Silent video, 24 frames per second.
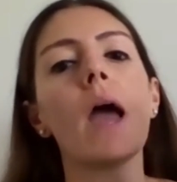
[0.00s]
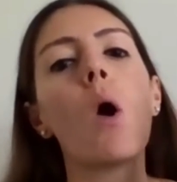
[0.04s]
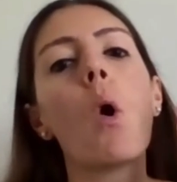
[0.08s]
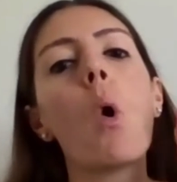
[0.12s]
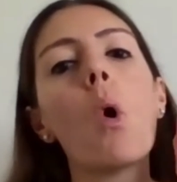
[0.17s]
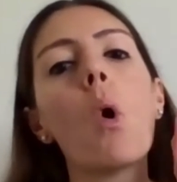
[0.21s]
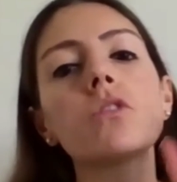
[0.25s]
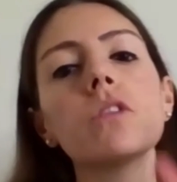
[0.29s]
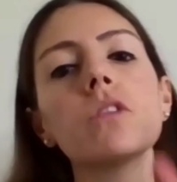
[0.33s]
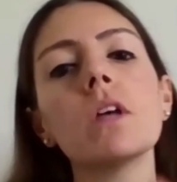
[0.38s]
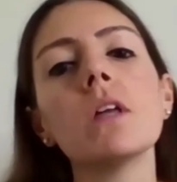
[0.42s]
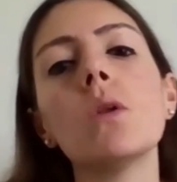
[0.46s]

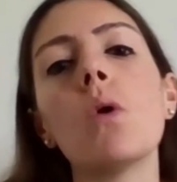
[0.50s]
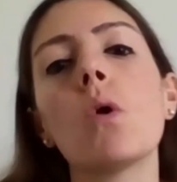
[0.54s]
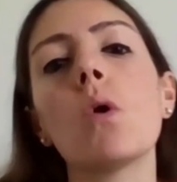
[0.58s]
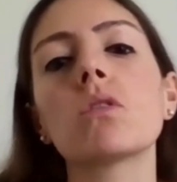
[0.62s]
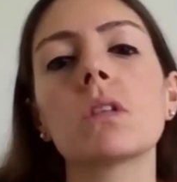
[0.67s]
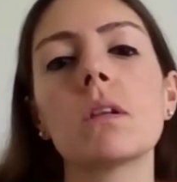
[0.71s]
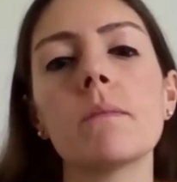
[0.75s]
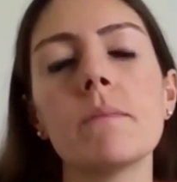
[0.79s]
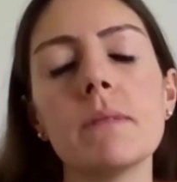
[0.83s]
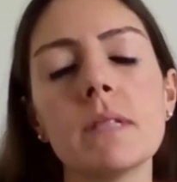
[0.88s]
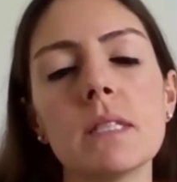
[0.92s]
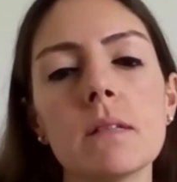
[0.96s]
orta
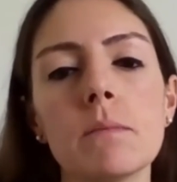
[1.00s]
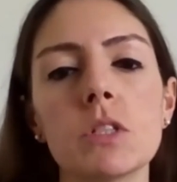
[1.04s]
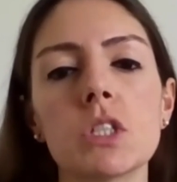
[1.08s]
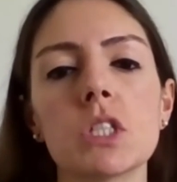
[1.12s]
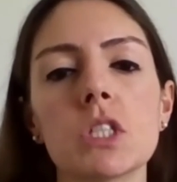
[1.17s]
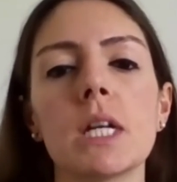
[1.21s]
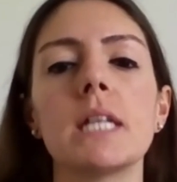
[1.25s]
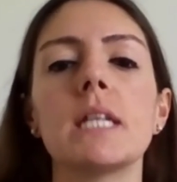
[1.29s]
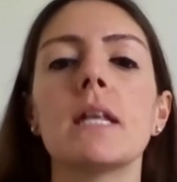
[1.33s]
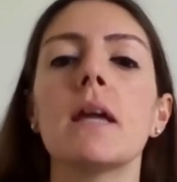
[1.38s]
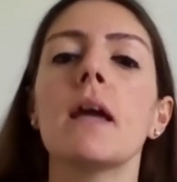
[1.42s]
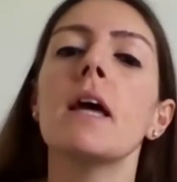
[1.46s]
nokta bizim
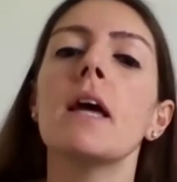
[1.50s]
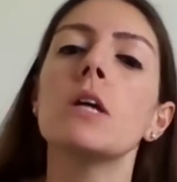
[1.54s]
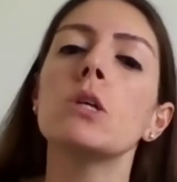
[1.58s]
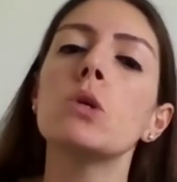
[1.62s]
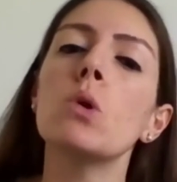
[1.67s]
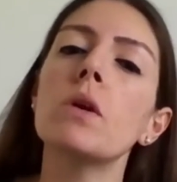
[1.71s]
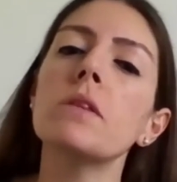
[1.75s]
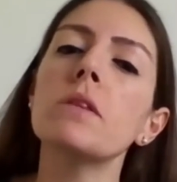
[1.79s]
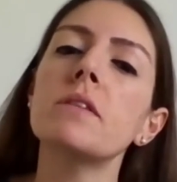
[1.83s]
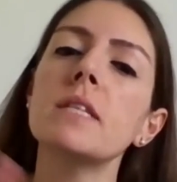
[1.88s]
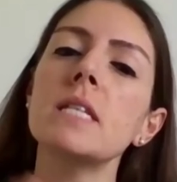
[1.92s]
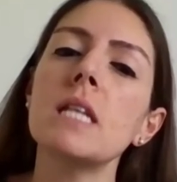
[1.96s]
için hani
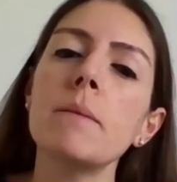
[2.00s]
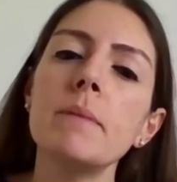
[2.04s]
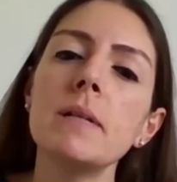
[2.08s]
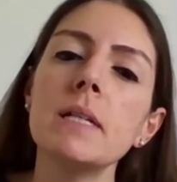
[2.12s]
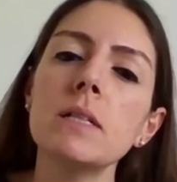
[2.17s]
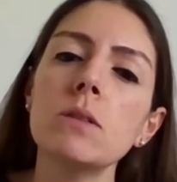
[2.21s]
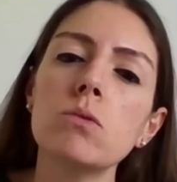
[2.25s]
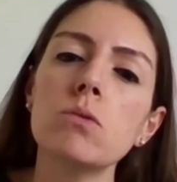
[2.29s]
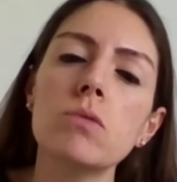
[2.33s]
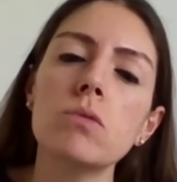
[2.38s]
yönetilebilir